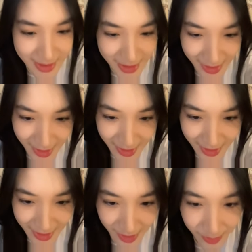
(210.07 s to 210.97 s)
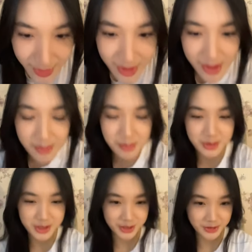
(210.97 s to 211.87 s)
Ciderin ketahuilah kamu
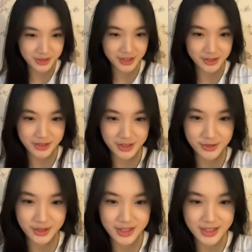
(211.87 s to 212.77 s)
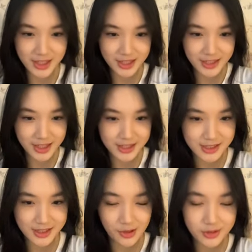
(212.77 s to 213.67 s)
asyikku satu-satunya jangan
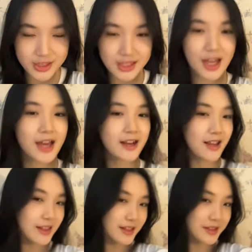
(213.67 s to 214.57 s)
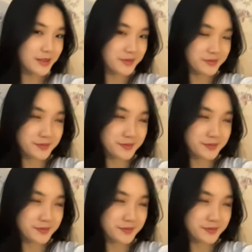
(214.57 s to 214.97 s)
kasih tahu Cik Arawi